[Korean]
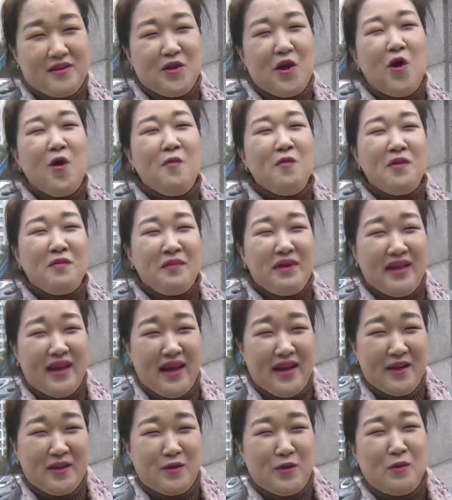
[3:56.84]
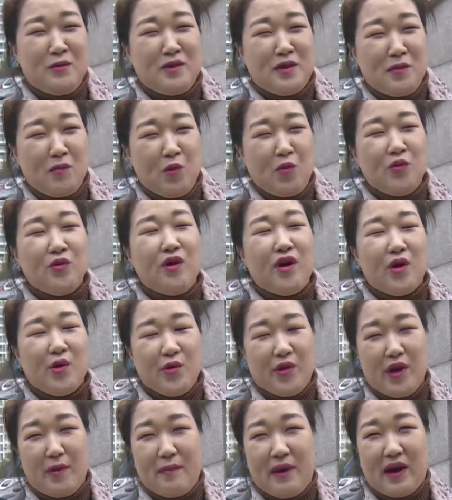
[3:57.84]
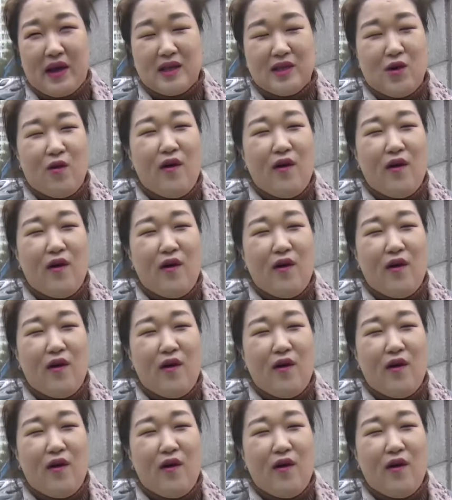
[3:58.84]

처음입니다. 졸업식에 못 들어가 올게 밖에